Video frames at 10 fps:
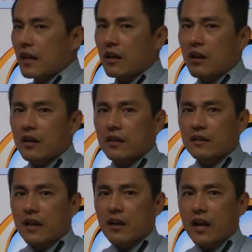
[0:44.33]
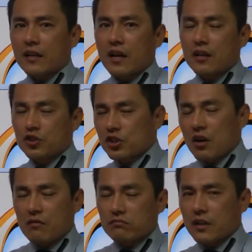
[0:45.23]
내 거 아니야, 내 거 아니야.
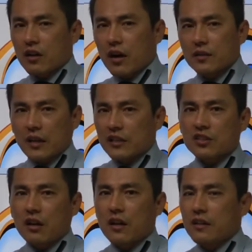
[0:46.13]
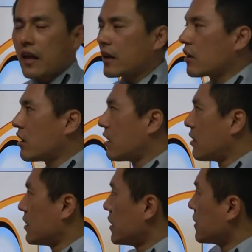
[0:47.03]
싫어. 내 거 아니면 다 싫어하네. 내
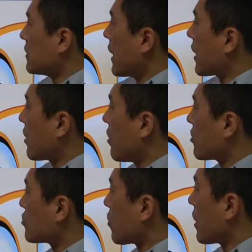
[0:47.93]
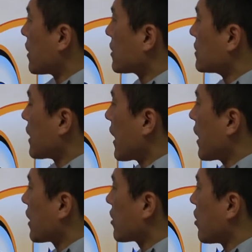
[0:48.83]
거. 내 거를 좋아하는 애들.
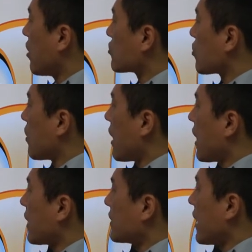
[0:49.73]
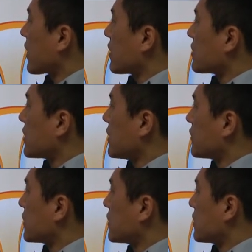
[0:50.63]
내 거 좋아.
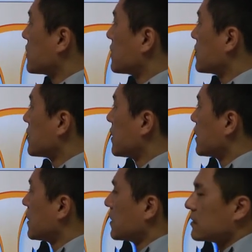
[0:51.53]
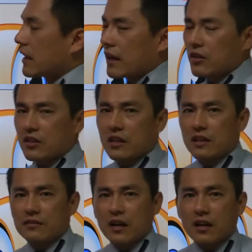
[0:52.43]
negative.
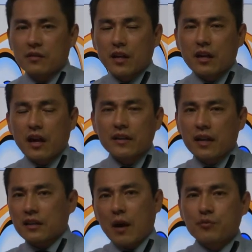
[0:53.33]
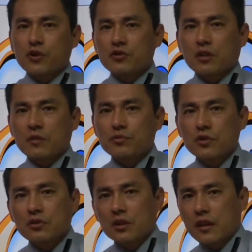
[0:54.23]
negative, negative. 내 거 아니야? 다 부정적인,
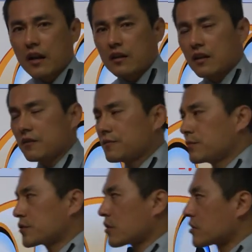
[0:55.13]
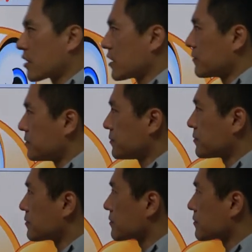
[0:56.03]
부정적인. negative, 부정적인.